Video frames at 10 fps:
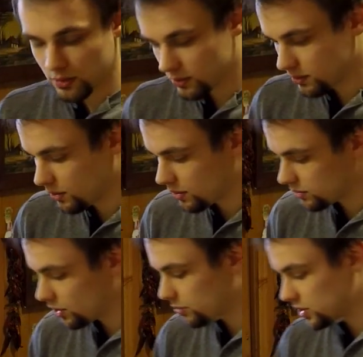No,
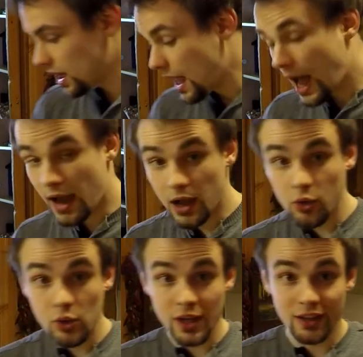no dobrze. A,
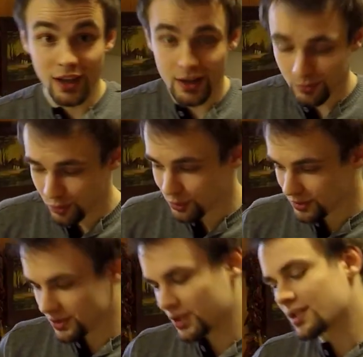ogólnie tak, bo
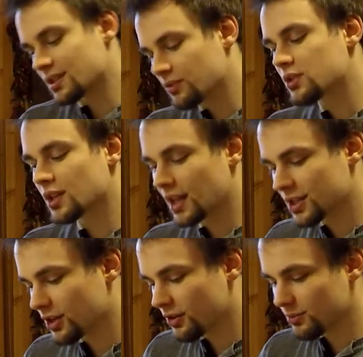się zastanowicie,
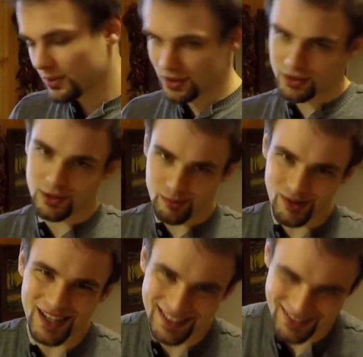dlaczego... Ja to sobie
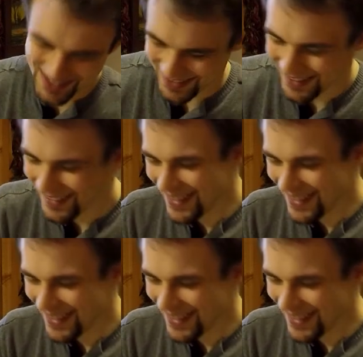pogadam, co?